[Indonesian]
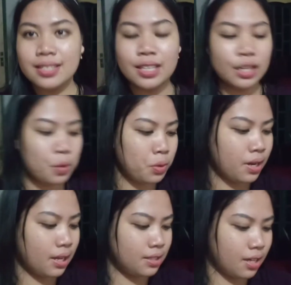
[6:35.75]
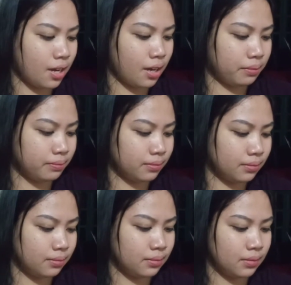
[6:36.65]
ini udah jam
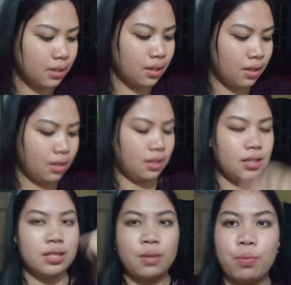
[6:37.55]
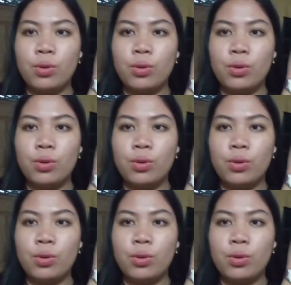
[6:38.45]
10